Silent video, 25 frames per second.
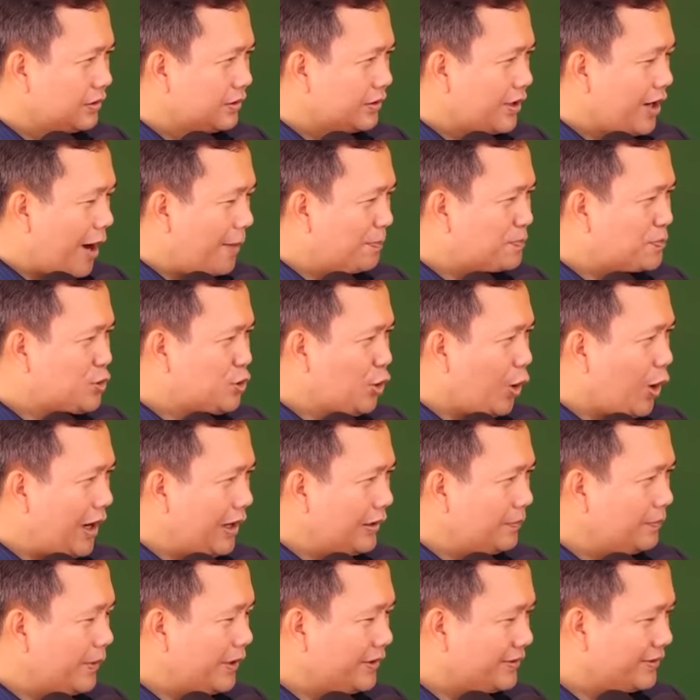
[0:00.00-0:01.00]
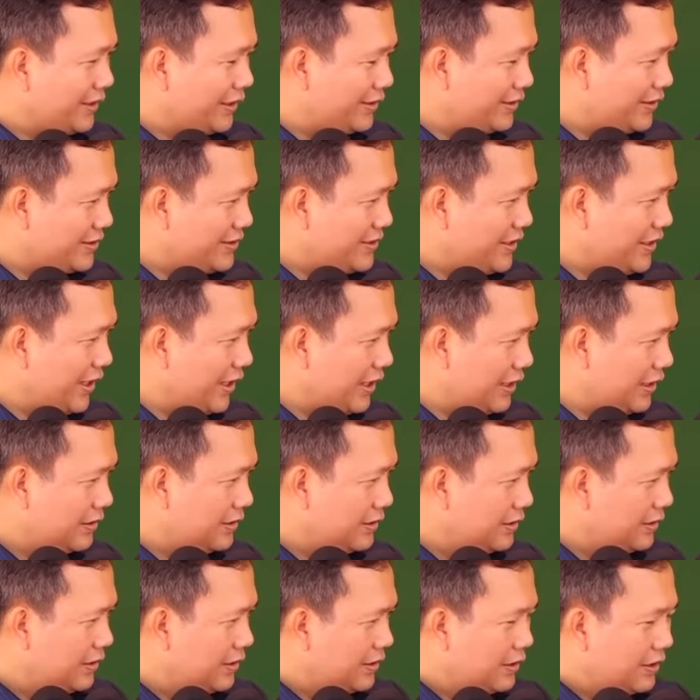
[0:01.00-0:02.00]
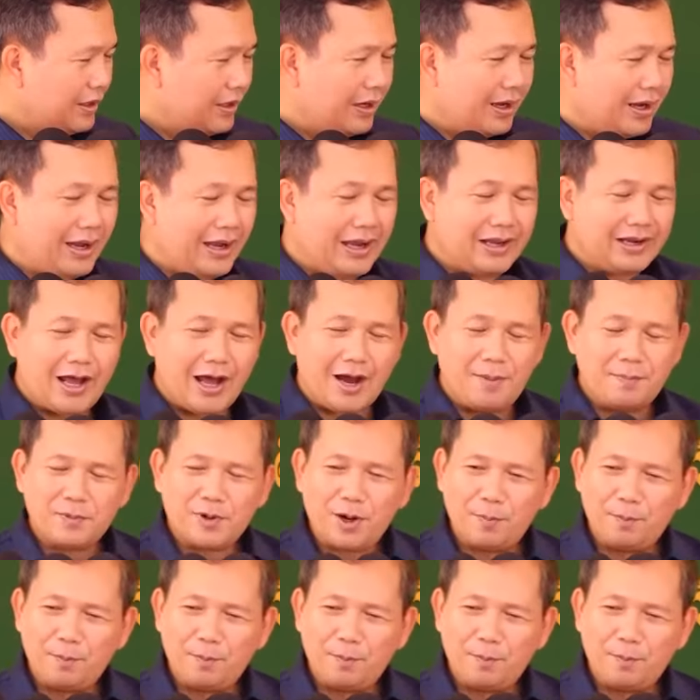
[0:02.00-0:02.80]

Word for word: đắp chuồn mà xin được chết ai đóng